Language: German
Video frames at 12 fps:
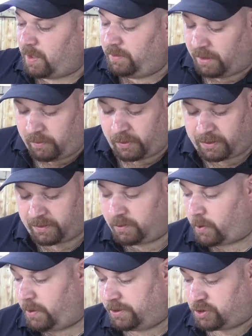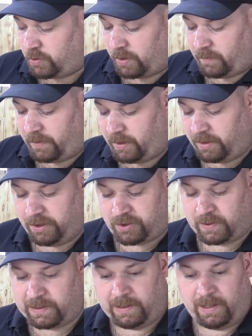die gewürzten Keulenstücke wieder in die
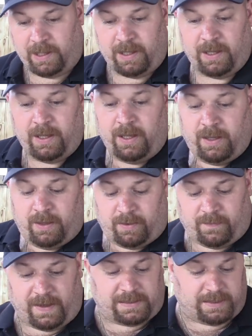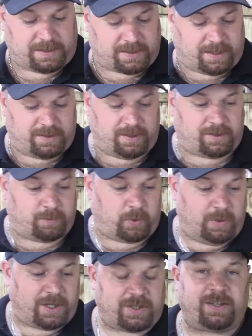Schüssel, wechsle das Ganze zum
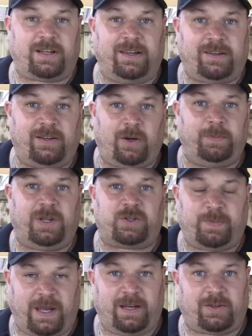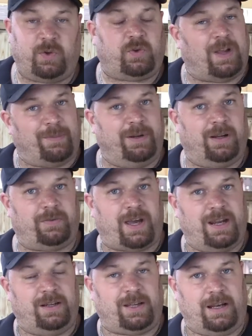Gulasch. Das Ganze kommt ja später zusammen auf
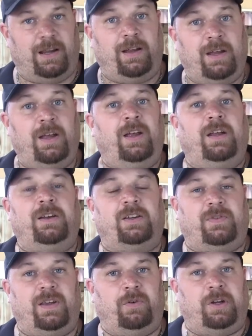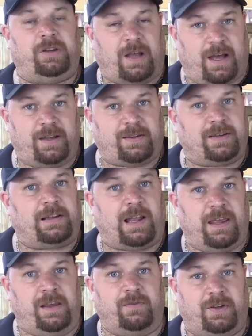einen Teller, deswegen würde ich da jetzt das
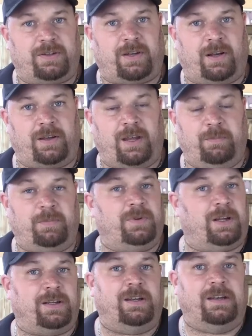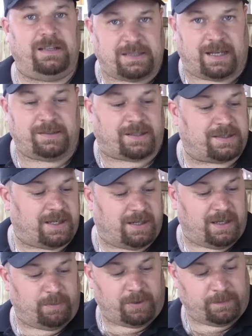gleiche Gewürz dran geben, da die nichts anderes
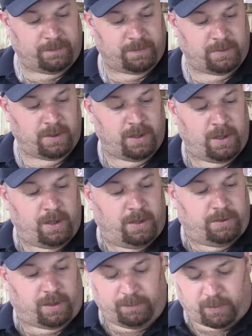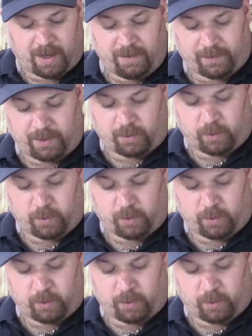hernehmen. Dann nehmt ihr einfach eine